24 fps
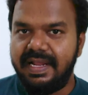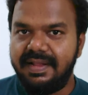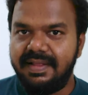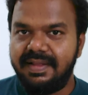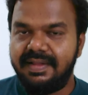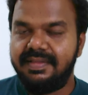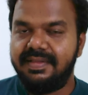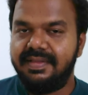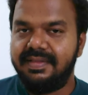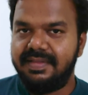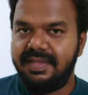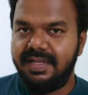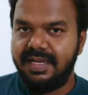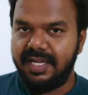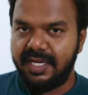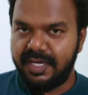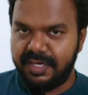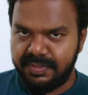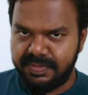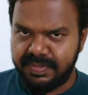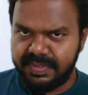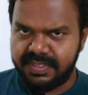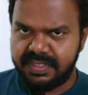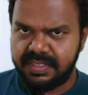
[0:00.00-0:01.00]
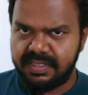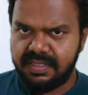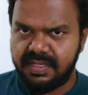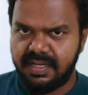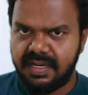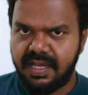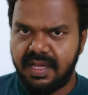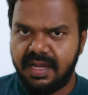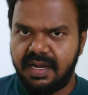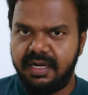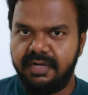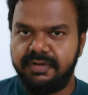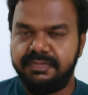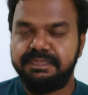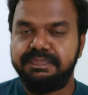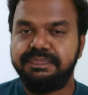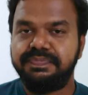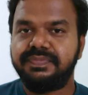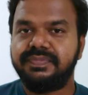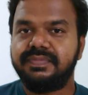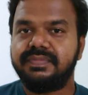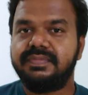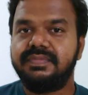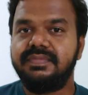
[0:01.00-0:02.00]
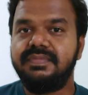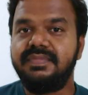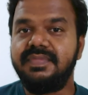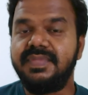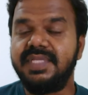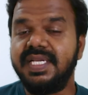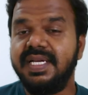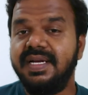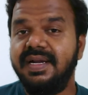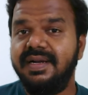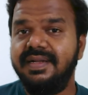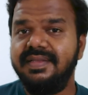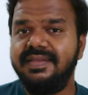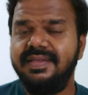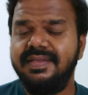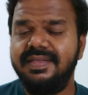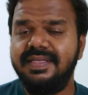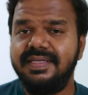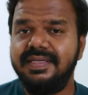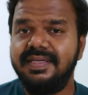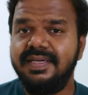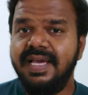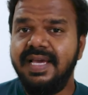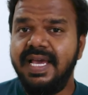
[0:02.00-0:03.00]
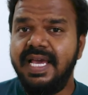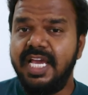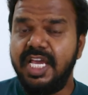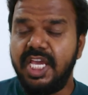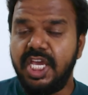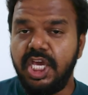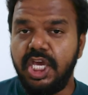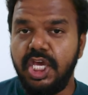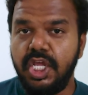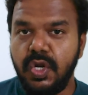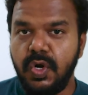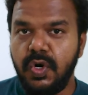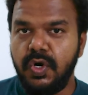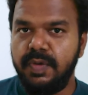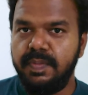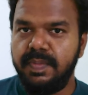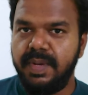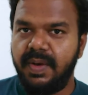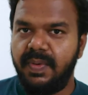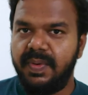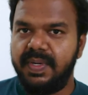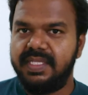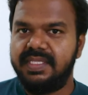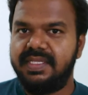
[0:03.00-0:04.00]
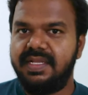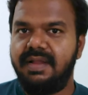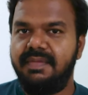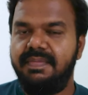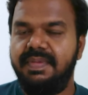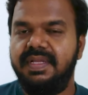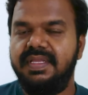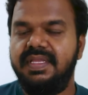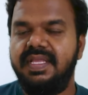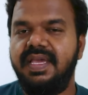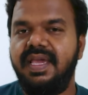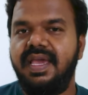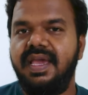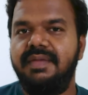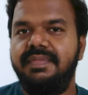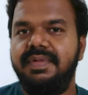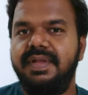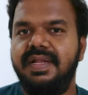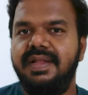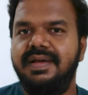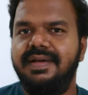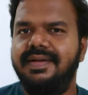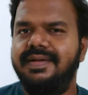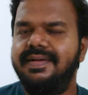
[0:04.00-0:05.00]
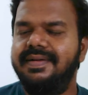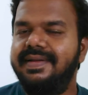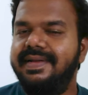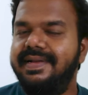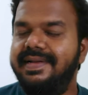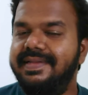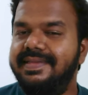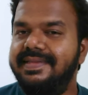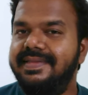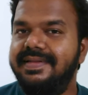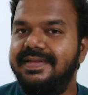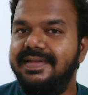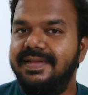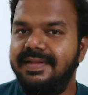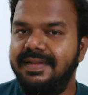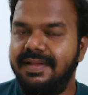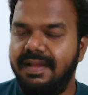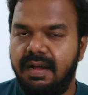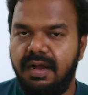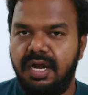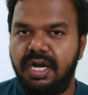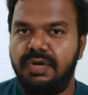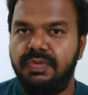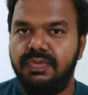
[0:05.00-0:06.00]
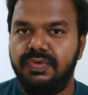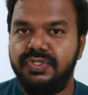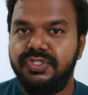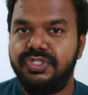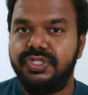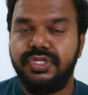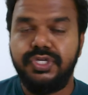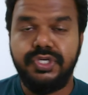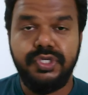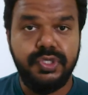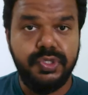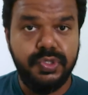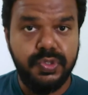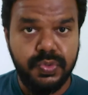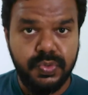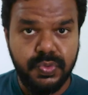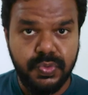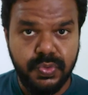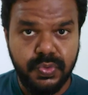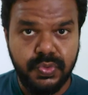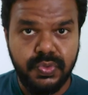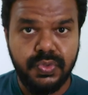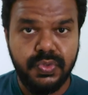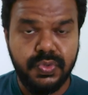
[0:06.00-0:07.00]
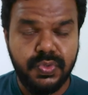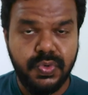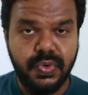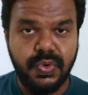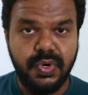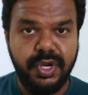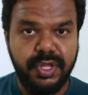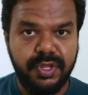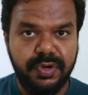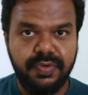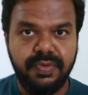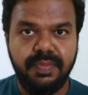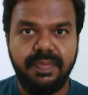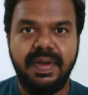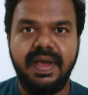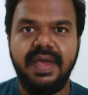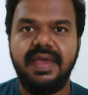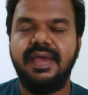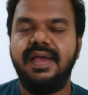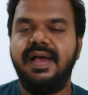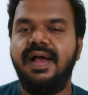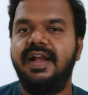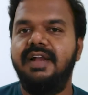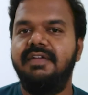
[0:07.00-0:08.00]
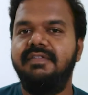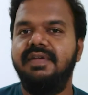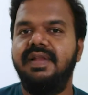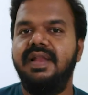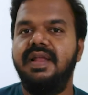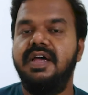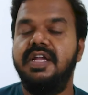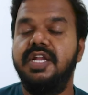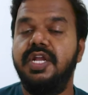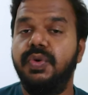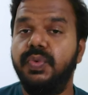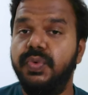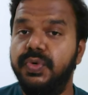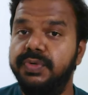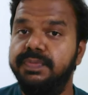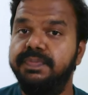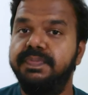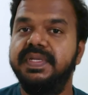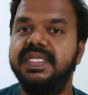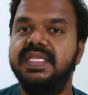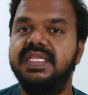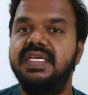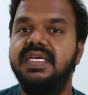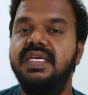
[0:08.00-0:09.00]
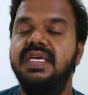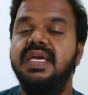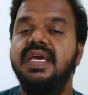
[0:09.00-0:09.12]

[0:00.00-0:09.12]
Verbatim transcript: நிறுத்தத்தில் ஈடுபட்டிருக்கிறார்கள் அடுத்தது ஈரோடு மாவட்டத்தில் பார்த்தீங்க அப்படின்னாக்கா கிட்டத்தட்ட நாள் ஒன்றுக்கு நூறு கோடி ரூபாய் அளவிலான உற்பத்தி